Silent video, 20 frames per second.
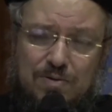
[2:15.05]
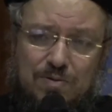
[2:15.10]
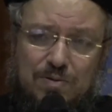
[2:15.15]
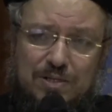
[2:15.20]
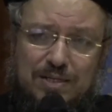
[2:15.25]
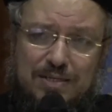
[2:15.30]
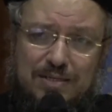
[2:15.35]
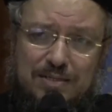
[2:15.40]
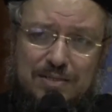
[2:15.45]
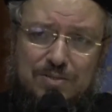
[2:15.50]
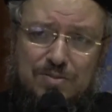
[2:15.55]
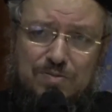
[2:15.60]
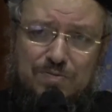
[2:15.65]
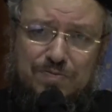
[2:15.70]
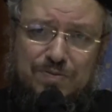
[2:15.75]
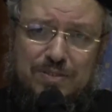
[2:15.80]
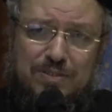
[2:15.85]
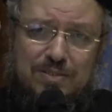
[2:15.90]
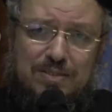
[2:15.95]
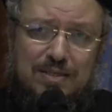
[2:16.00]
وركزوا
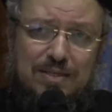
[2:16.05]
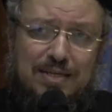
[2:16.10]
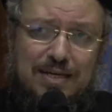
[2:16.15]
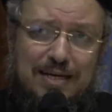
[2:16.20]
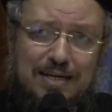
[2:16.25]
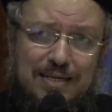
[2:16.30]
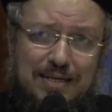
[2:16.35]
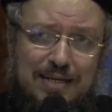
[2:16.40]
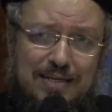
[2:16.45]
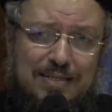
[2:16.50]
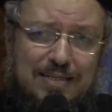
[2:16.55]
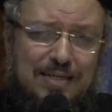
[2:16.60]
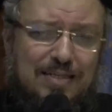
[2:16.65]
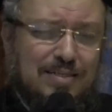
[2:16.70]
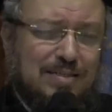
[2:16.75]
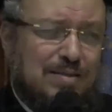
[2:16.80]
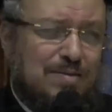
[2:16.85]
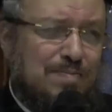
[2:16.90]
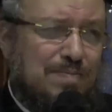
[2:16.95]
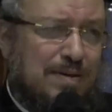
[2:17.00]
في الصلاة على
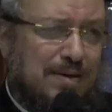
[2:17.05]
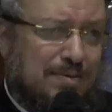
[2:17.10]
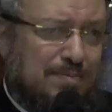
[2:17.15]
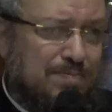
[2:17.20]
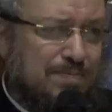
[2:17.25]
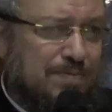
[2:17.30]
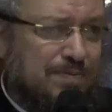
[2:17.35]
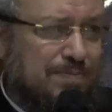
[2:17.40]
حكاية الباب